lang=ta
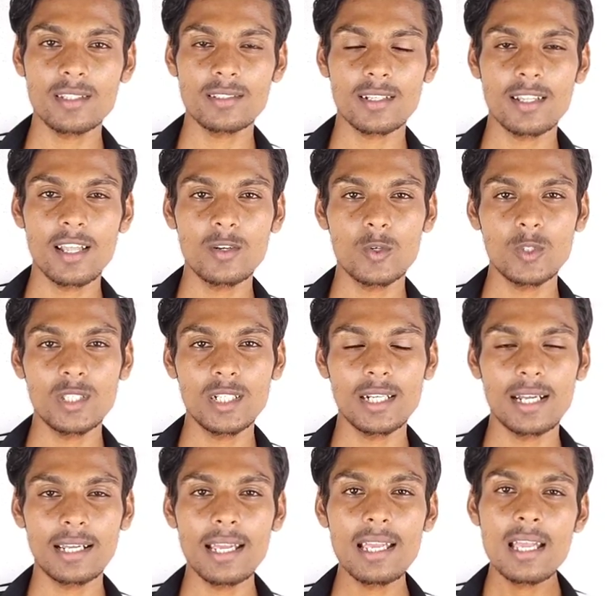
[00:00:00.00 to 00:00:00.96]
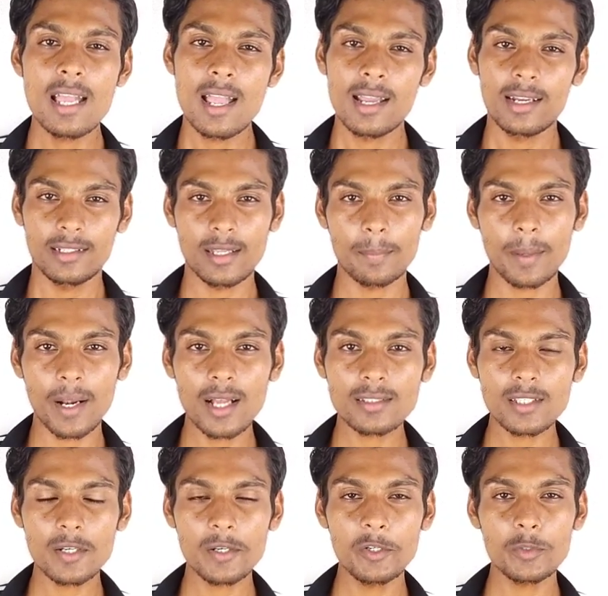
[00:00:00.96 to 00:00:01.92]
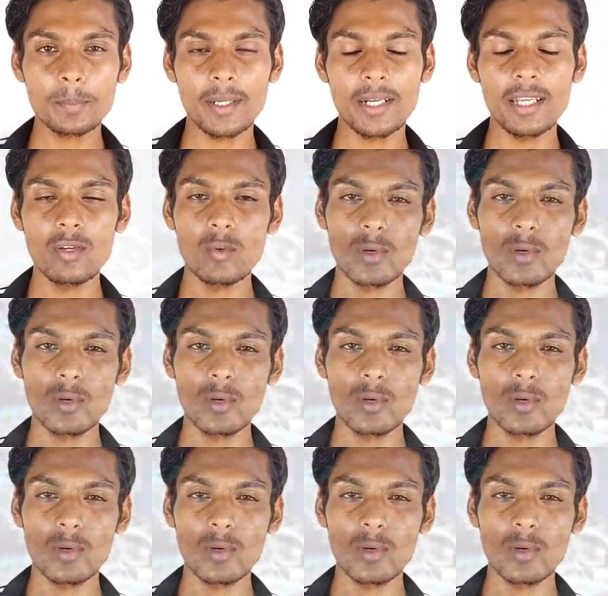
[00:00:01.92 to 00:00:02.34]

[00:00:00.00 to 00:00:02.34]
ப்ராசஸர் தான் கொடுத்துருக்காங்க இந்த ப்ராசஸர் யூஸ் பண்ணி